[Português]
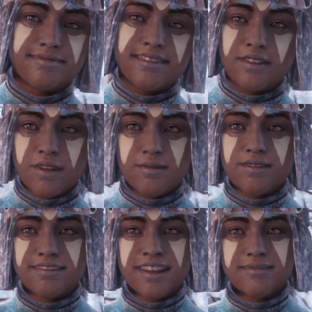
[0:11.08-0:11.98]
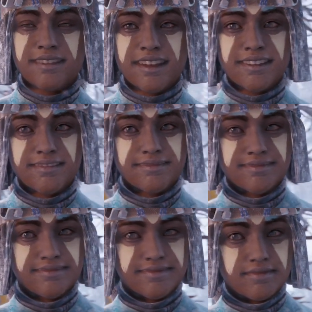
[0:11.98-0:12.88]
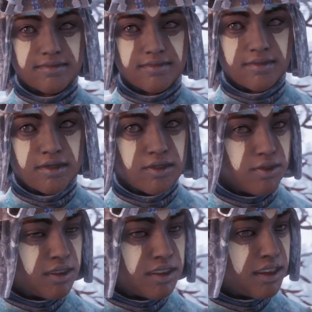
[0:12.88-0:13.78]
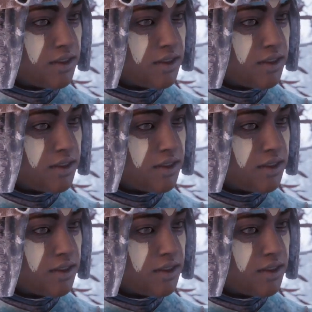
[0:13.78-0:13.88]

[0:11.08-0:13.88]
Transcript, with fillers: Sou do ruído profundo. Ou pelo